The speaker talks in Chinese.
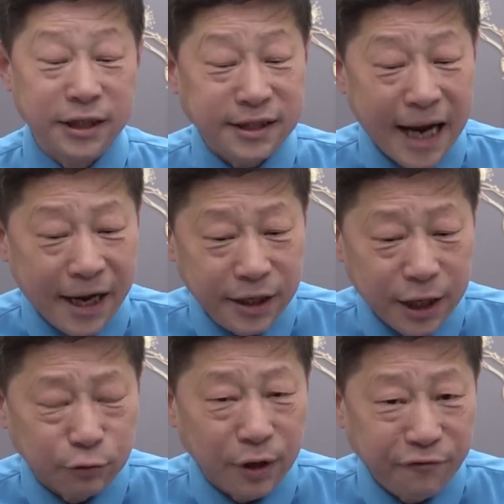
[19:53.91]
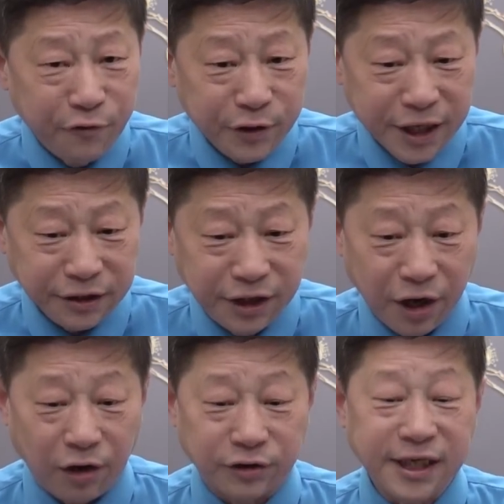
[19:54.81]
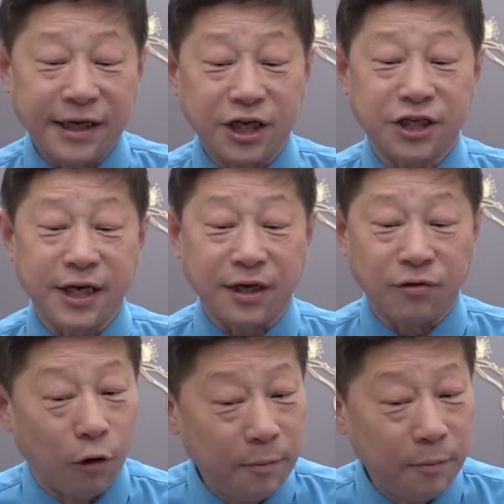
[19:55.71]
在应对风险挑战的实践中，